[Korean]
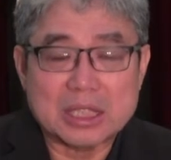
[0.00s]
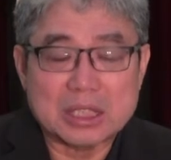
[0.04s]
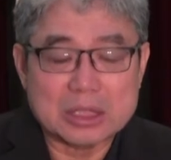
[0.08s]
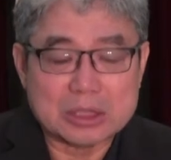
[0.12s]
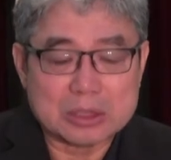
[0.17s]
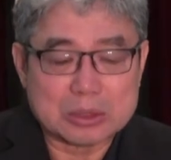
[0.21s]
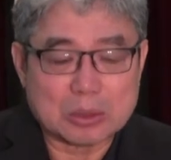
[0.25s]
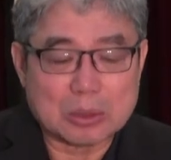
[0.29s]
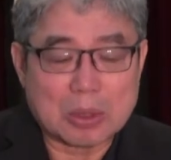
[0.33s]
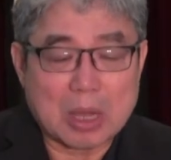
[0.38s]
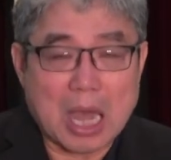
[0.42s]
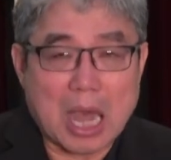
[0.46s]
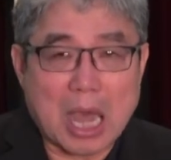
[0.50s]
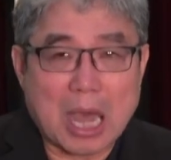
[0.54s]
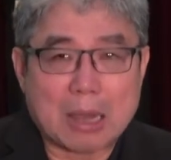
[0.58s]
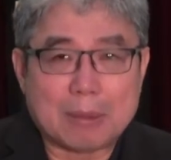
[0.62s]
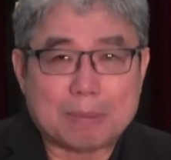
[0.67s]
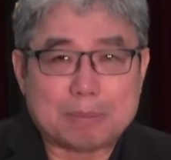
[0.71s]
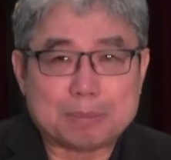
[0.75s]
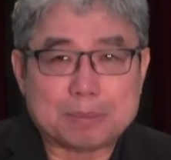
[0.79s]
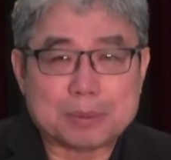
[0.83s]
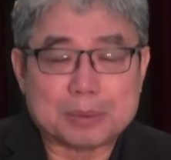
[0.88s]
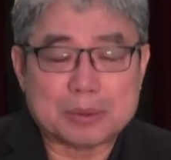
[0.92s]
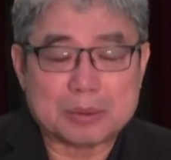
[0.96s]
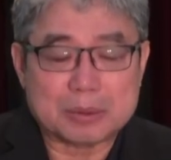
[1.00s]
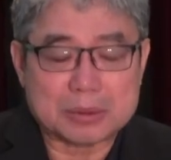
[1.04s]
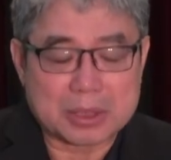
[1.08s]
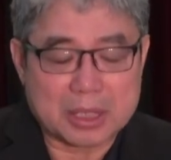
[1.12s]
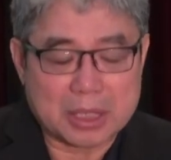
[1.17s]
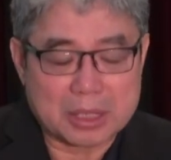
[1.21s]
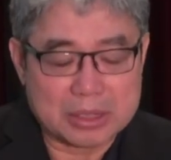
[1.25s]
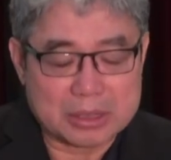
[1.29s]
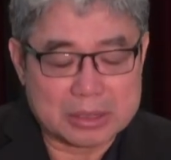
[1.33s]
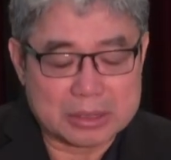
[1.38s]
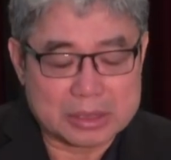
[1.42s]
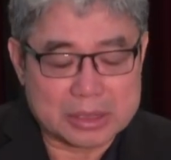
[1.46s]
또 앞으로
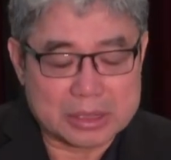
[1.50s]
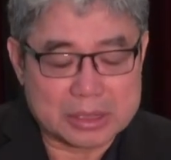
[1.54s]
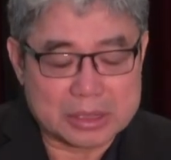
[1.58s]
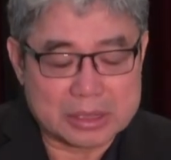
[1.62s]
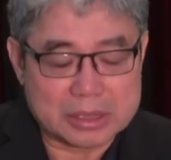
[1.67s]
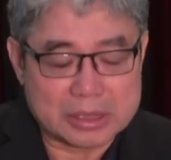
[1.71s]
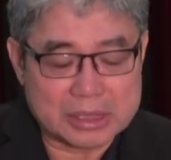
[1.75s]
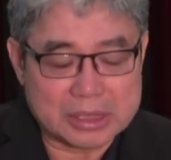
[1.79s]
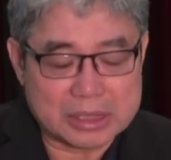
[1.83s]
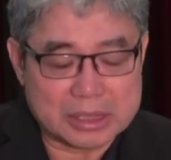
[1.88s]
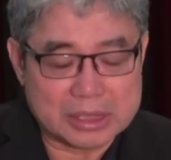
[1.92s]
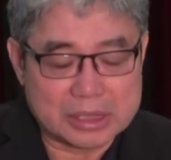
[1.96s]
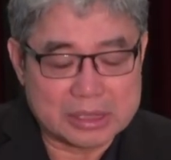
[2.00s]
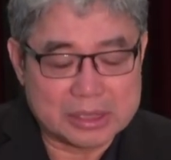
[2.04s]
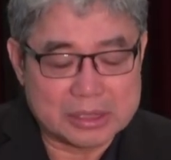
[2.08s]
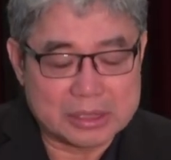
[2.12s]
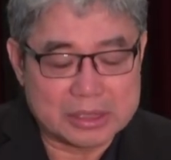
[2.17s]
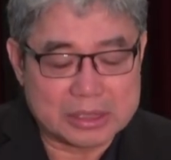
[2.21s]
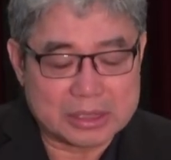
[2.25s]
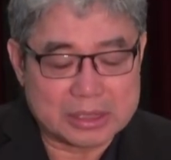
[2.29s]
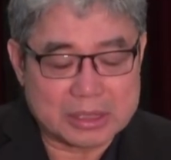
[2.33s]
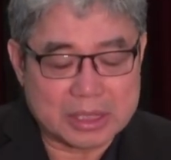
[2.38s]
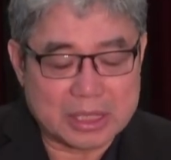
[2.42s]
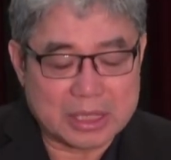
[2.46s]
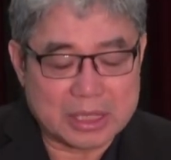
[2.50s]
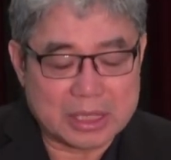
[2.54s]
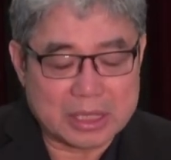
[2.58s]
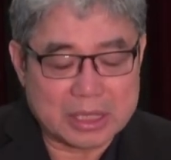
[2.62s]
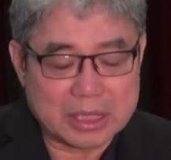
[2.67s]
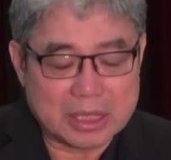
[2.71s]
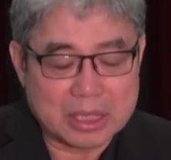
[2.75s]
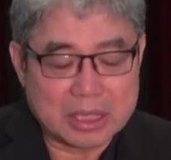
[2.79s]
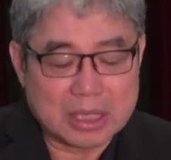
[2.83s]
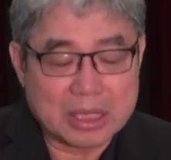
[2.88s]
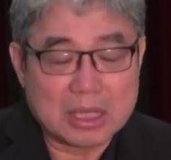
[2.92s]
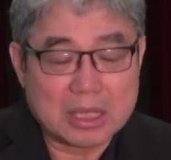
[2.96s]
되어질 일들에